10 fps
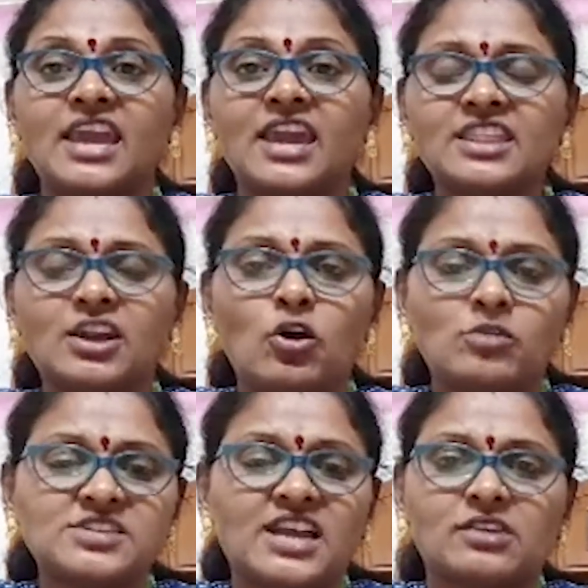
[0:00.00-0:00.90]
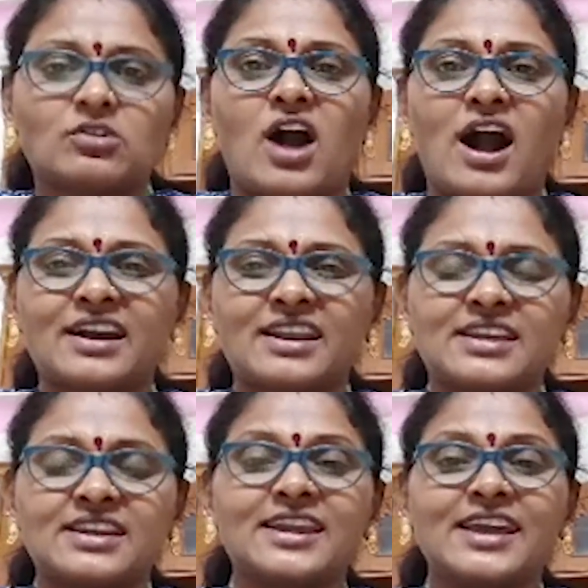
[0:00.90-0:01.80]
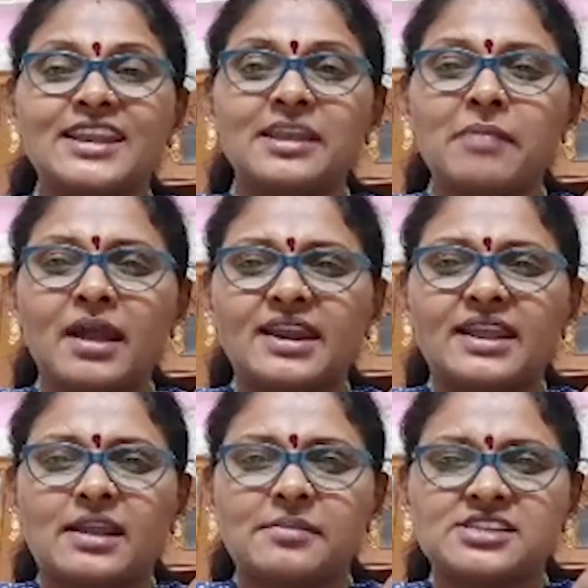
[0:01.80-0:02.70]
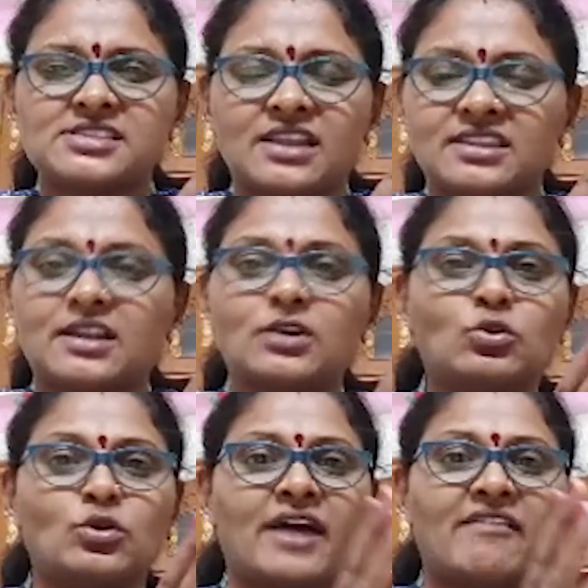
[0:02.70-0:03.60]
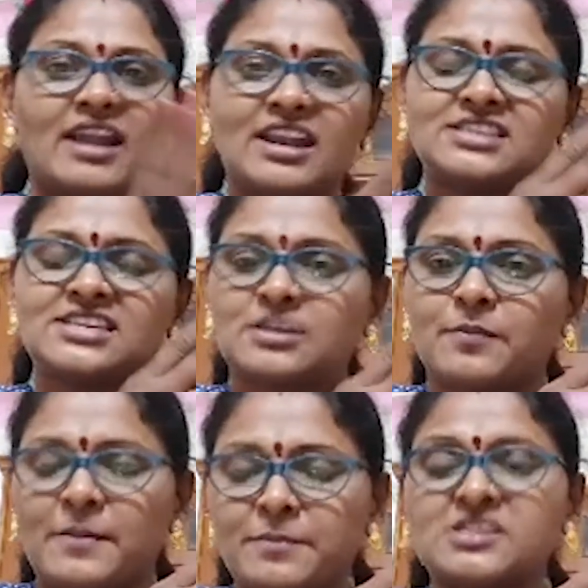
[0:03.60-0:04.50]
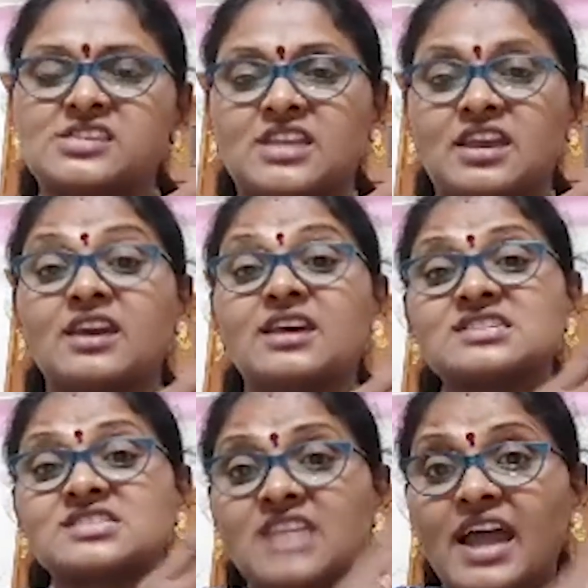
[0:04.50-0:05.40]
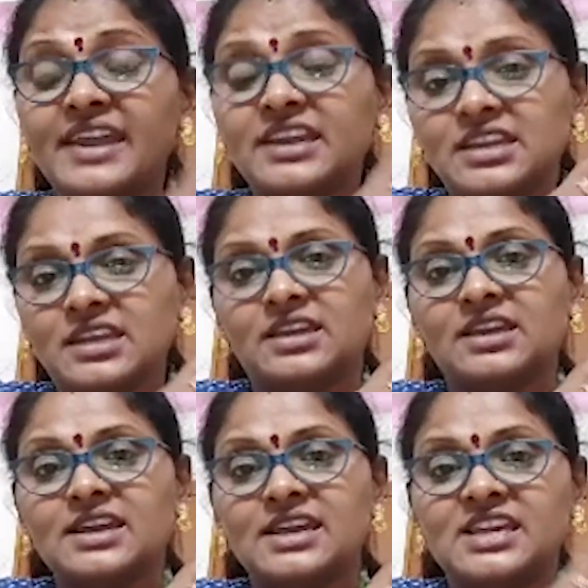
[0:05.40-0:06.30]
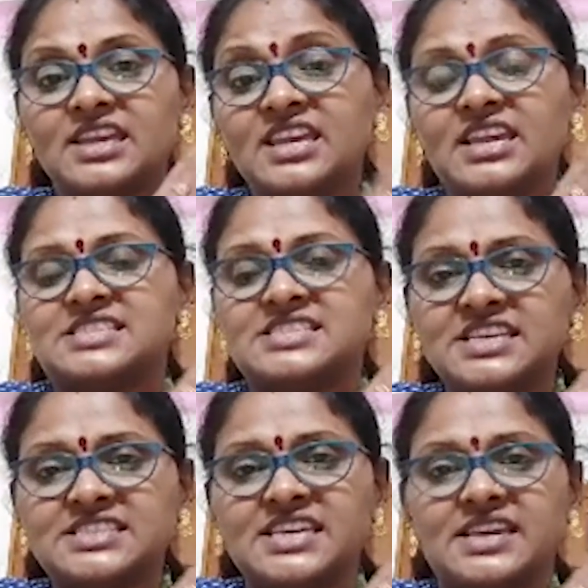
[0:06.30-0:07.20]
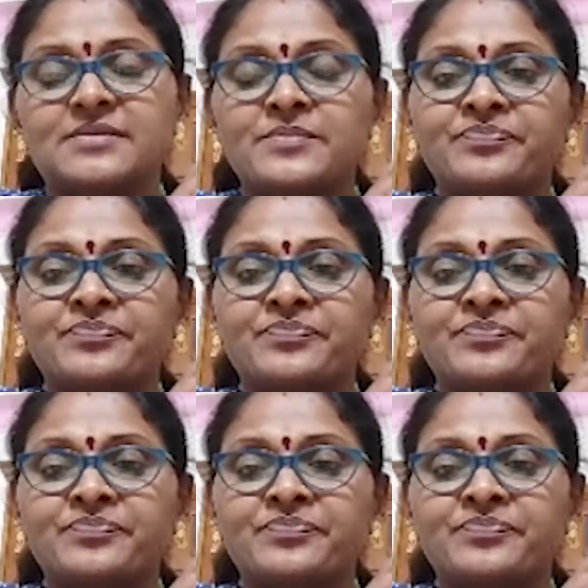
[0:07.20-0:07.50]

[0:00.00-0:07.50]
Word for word: కేంద్ర హోంశాఖకు ఆఖరికి నిమ్మగడ్డ రమేష్ సంతకం కూడా వాళ్ళే చేసి పంపిస్తే స్థాయికి ఈ ఎస్సీసీ